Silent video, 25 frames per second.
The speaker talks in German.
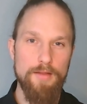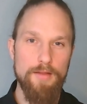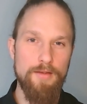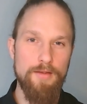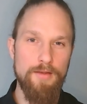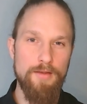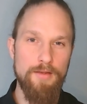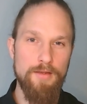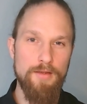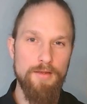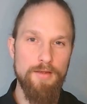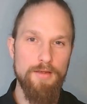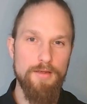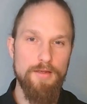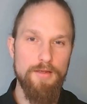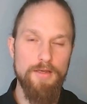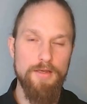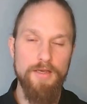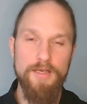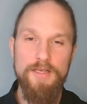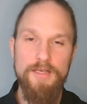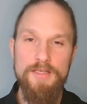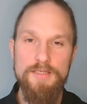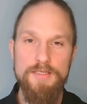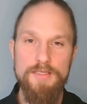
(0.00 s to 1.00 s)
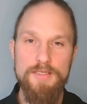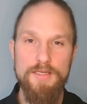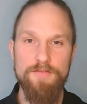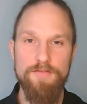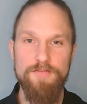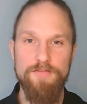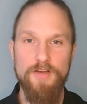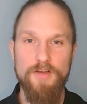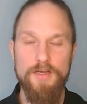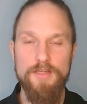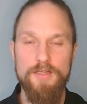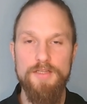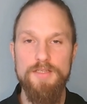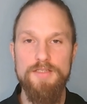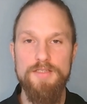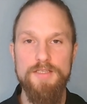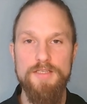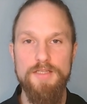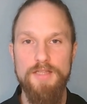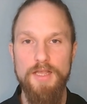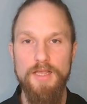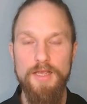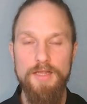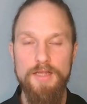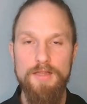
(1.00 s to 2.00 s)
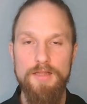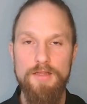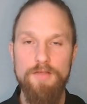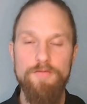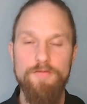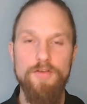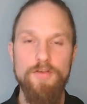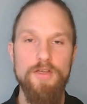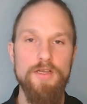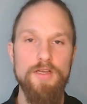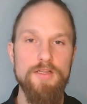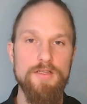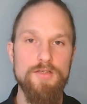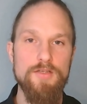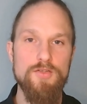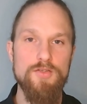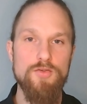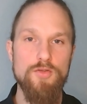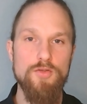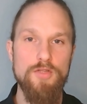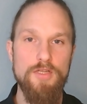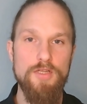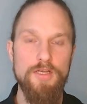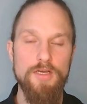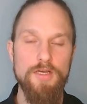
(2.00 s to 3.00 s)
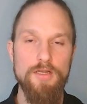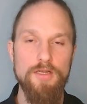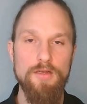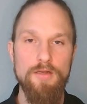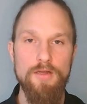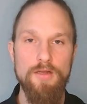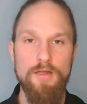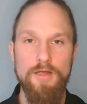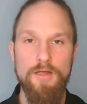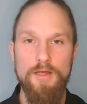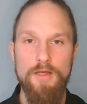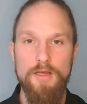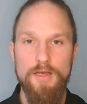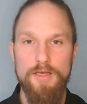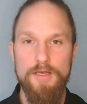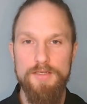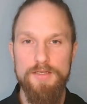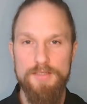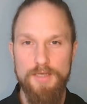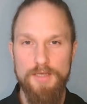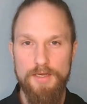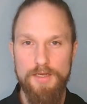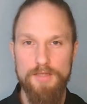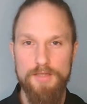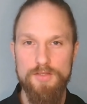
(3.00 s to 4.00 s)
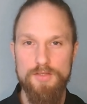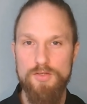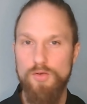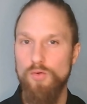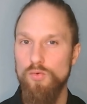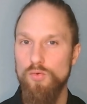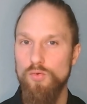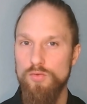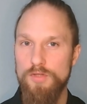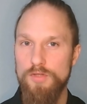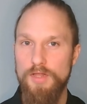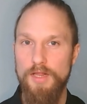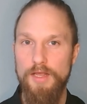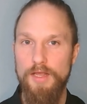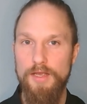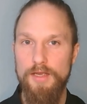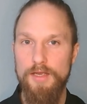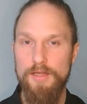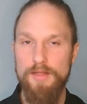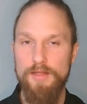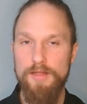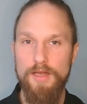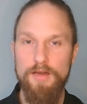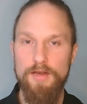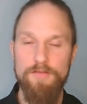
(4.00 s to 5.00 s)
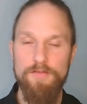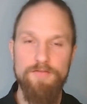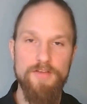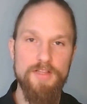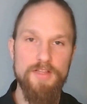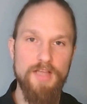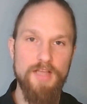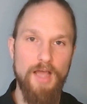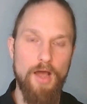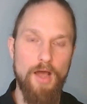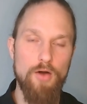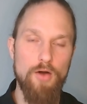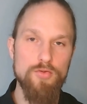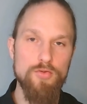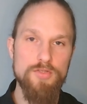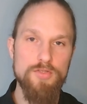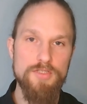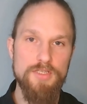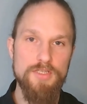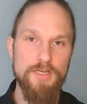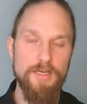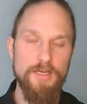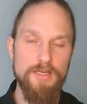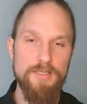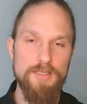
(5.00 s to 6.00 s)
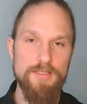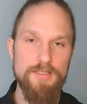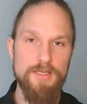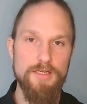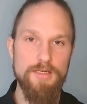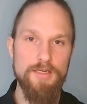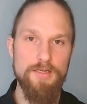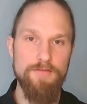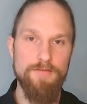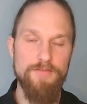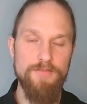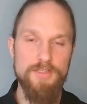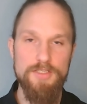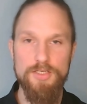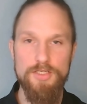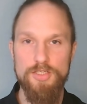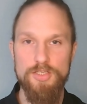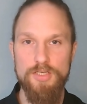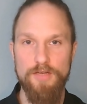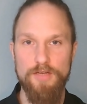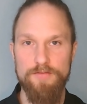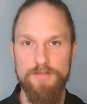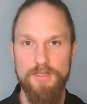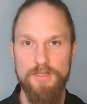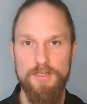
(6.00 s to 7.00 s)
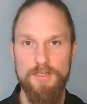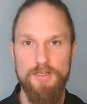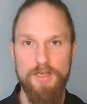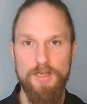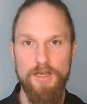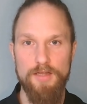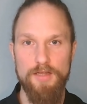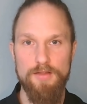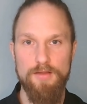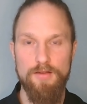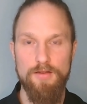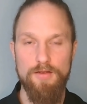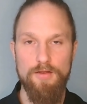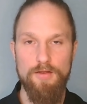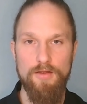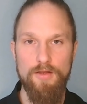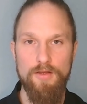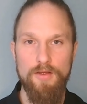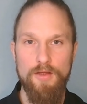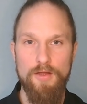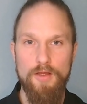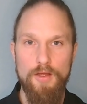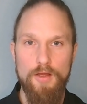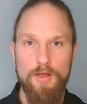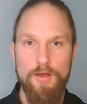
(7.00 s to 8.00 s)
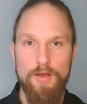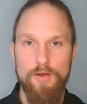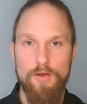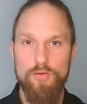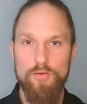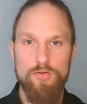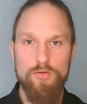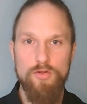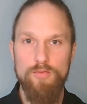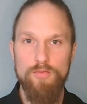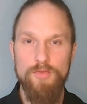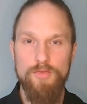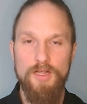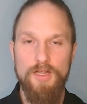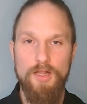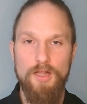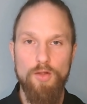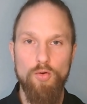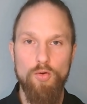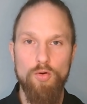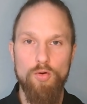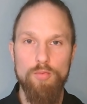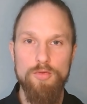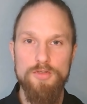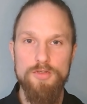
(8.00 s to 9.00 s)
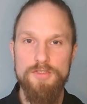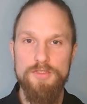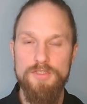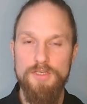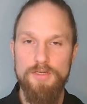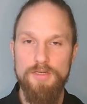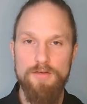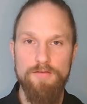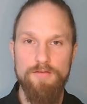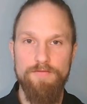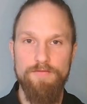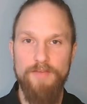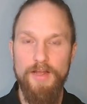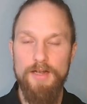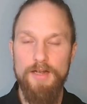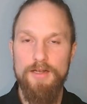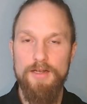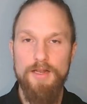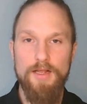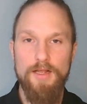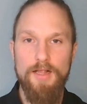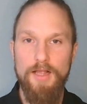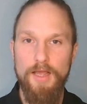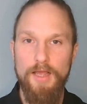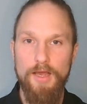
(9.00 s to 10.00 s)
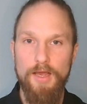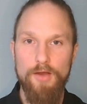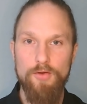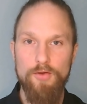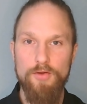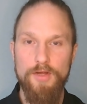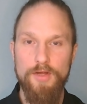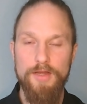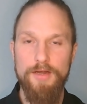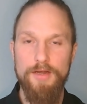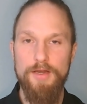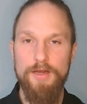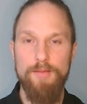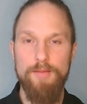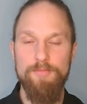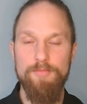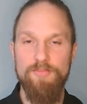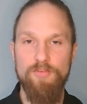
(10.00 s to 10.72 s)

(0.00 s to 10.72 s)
Die Krise der Faktizität, die wir hier diskutieren, ist ja ganz grundlegend eine Vertrauenskrise in die Wissenschaftlichkeit. Rund um den Globus sind Welterklärungen im